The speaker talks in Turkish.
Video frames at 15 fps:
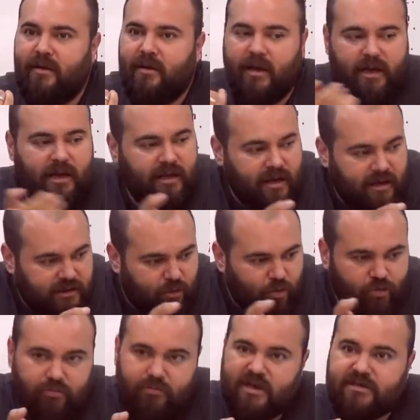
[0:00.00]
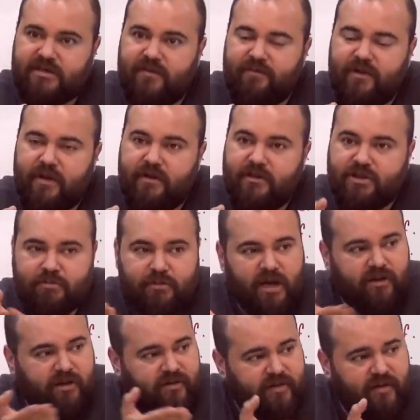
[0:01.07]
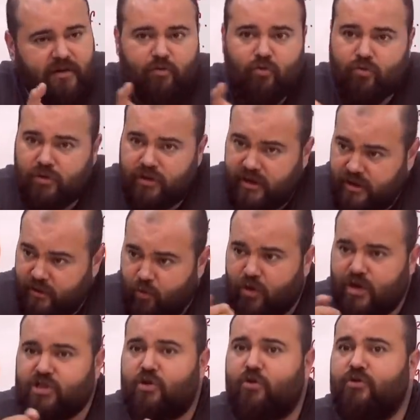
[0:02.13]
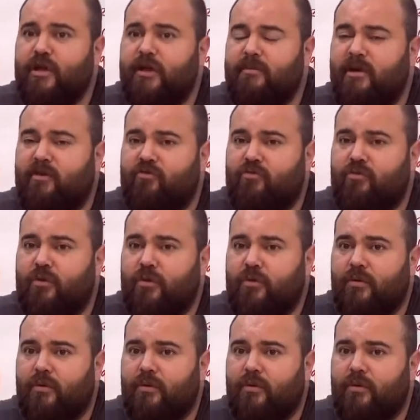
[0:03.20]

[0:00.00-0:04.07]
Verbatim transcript: Hele ilerideki onun masrafları. Şimdi herkes devlet okulu diye de koleje göndermek istiyor.